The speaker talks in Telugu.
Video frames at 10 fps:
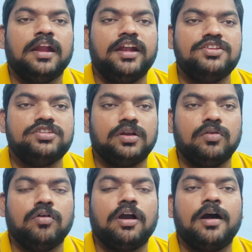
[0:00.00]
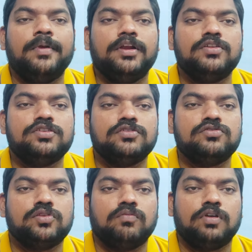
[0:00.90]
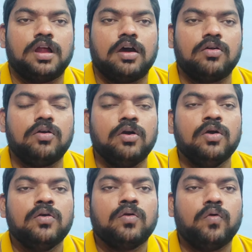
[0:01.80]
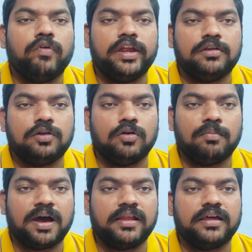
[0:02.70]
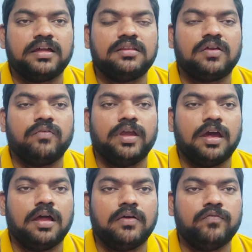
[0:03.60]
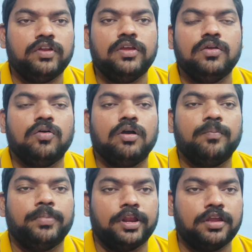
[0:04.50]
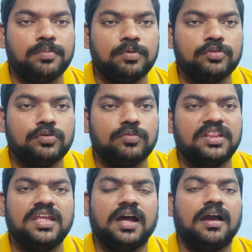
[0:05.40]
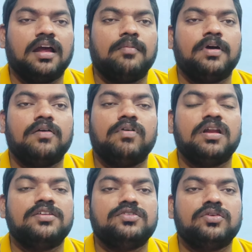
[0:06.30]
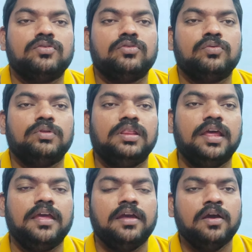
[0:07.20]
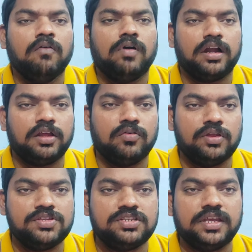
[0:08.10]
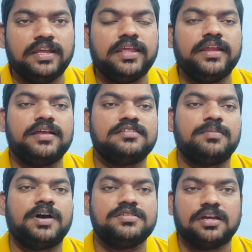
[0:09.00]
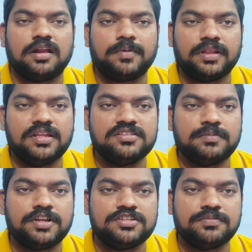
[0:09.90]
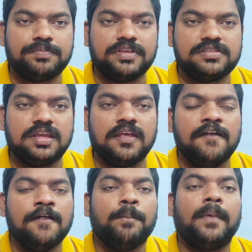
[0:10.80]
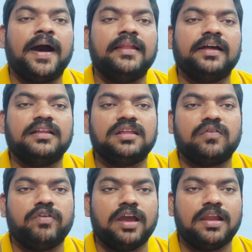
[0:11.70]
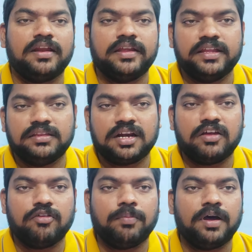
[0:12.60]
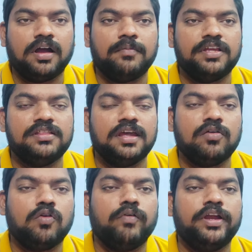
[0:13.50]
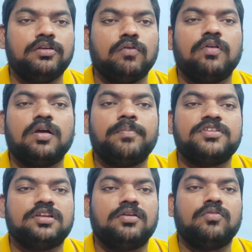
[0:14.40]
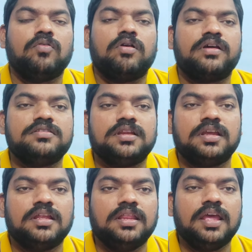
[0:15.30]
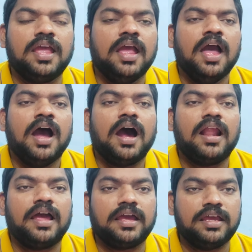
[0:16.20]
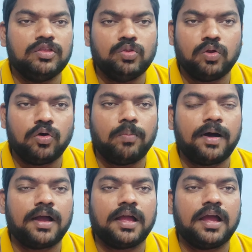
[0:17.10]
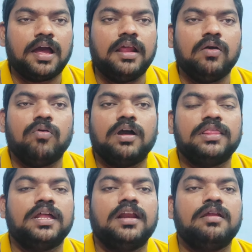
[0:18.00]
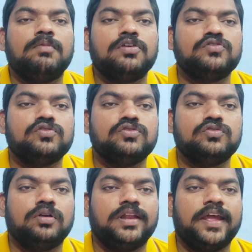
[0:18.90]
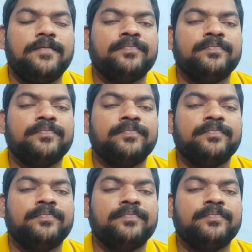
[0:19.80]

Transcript: నెటిజన్లు కామెంట్లు చేస్తూ ఉన్నారు కువైట్లో మాదక ద్రవ్యాల వినియోగం పెరిగిపోతూ ఉంది అక్రమ రవాణా జరుగుతూ ఉంది వాటి గురించి ఏదైనా సమాచారం అందించమని చెప్పేసి మాదక ద్రవ్యాల నియంత్రణ విభాగం అయితే కువైట్లో ఉన్న ప్రజలను కోరడం జరిగింది అలాగే ఇందులో భాగంగానే ఒక తండ్రి మనం చూసుకుంటే